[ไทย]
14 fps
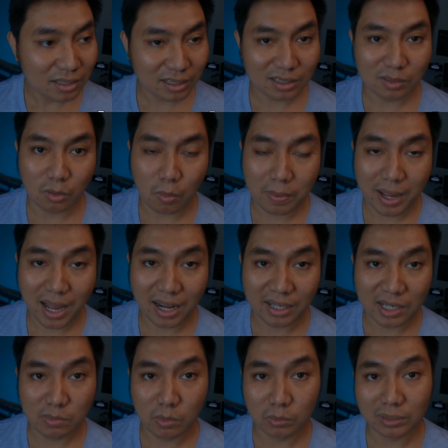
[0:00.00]
ถ้าเกิดว่าไปอ่าน
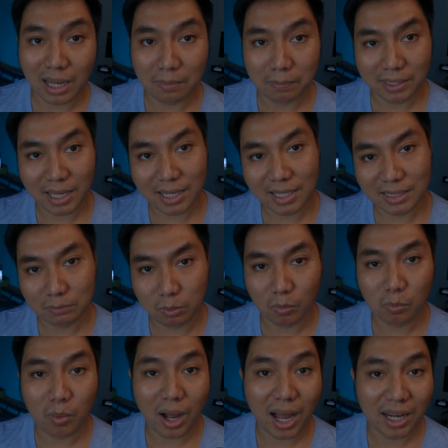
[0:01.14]
รีวิวต่างประเทศเนี่ยจะพบ
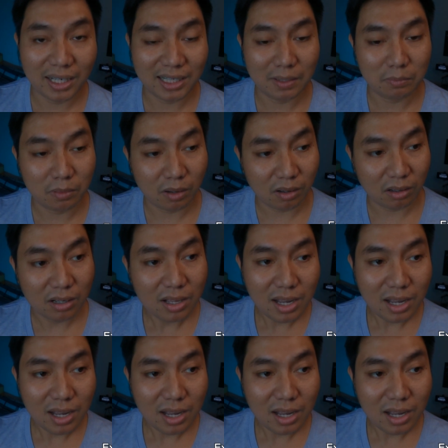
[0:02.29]
ว่านะครับก็